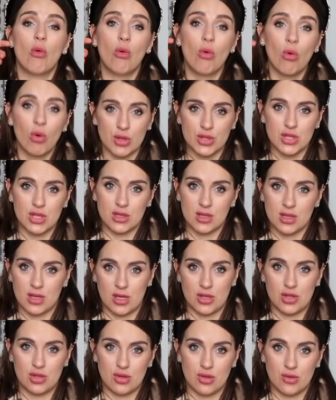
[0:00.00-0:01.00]
очень
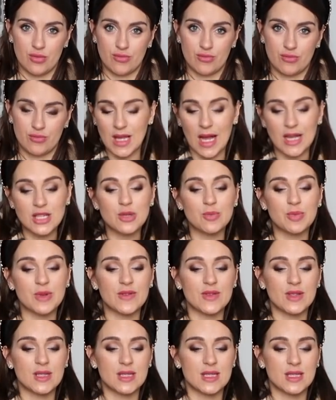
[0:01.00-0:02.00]
хорошо. Также
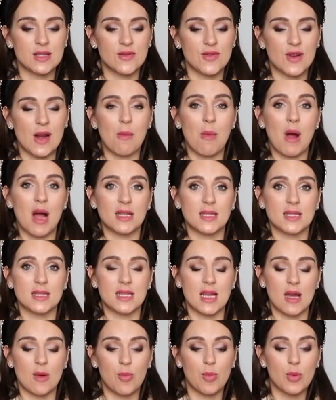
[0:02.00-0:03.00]
появилась
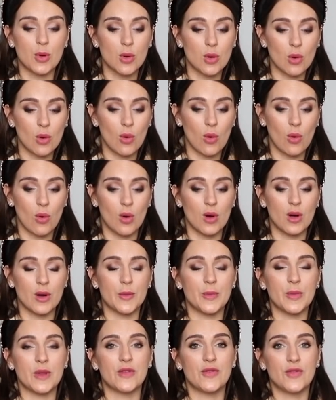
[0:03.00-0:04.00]
информация
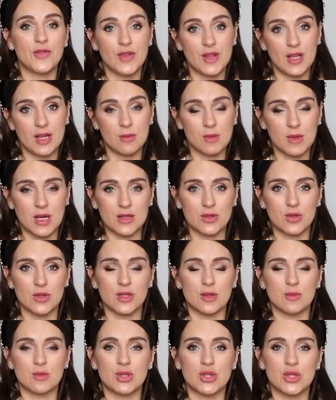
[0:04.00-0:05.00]
про фильм,
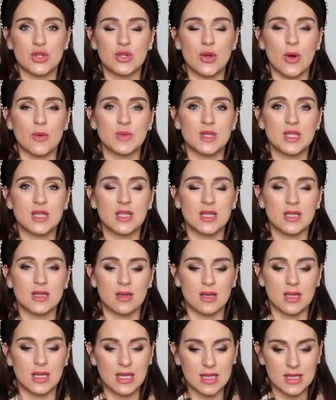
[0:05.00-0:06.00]
который мы ждем с
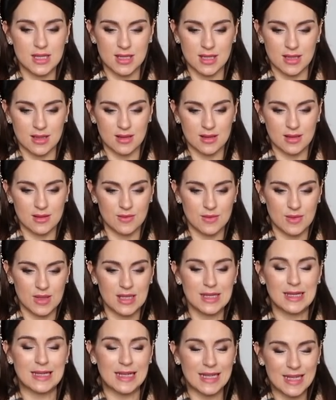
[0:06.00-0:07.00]
Кир... Кристен
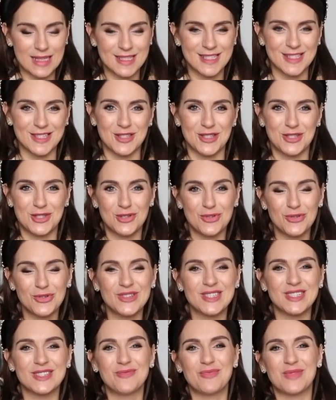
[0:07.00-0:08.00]
Кристен
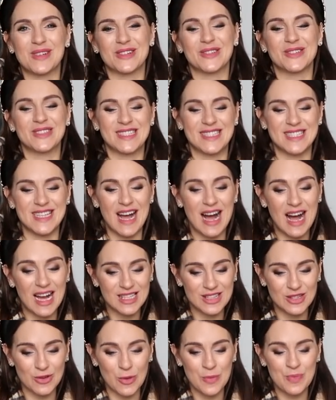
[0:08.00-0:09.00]
Стюарт про
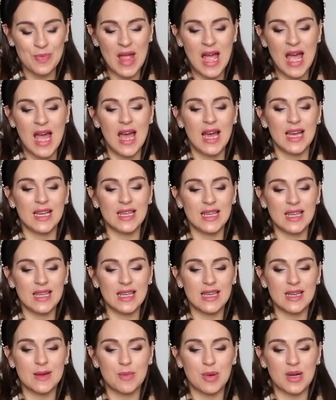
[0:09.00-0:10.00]
Диану, и